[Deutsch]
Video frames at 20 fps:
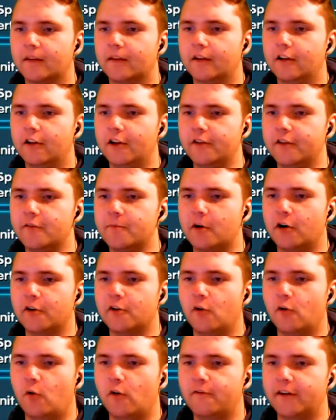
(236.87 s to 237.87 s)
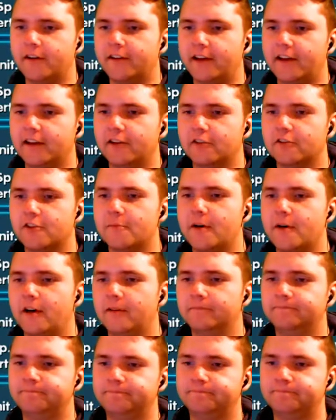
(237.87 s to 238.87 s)
Leute, wir brauchen eine hohe Verteidigung
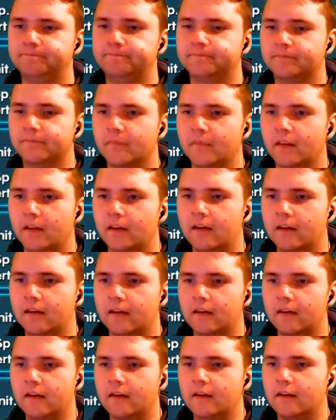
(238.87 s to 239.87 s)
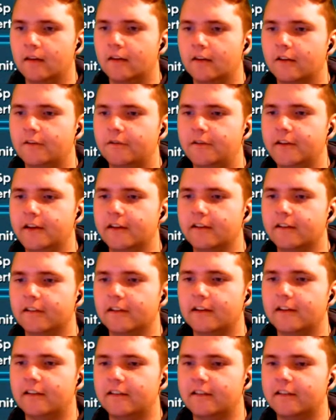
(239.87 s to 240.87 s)
nochmal.
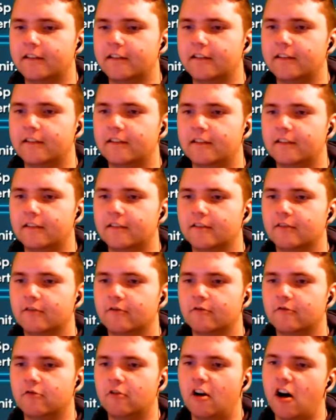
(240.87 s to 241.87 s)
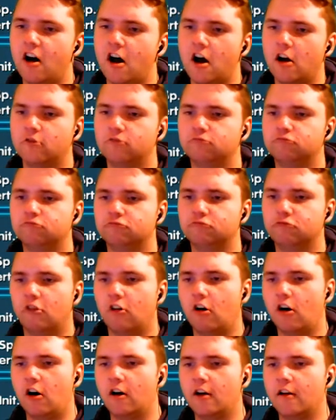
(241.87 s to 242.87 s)
64. Ja,
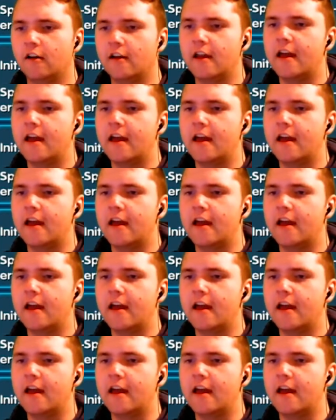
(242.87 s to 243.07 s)
ja.